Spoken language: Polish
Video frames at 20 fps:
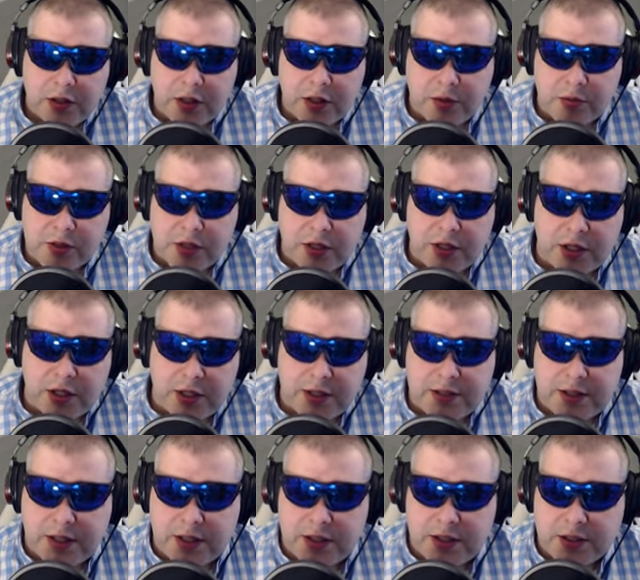Dobrze, i
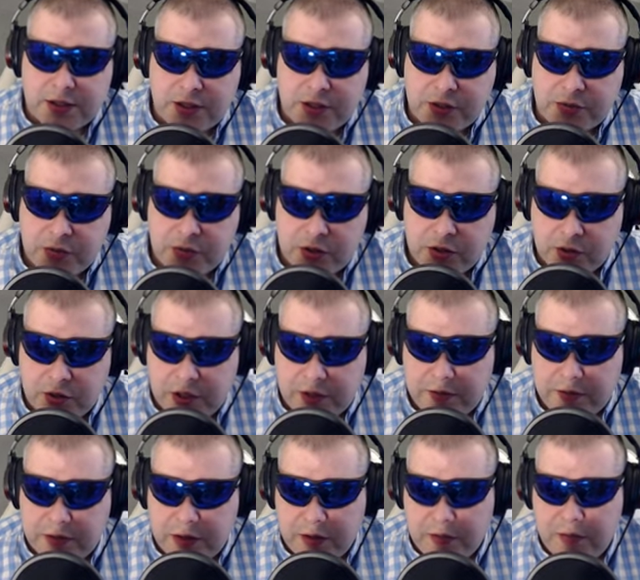teraz tak, jesteśmy
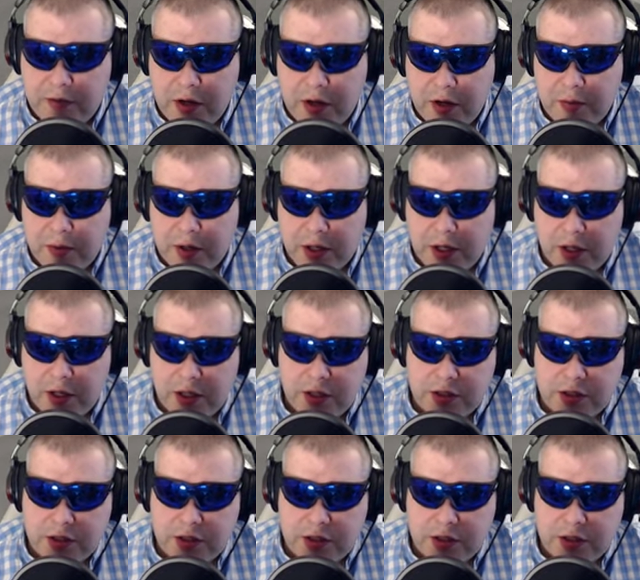tutaj w tej firmie.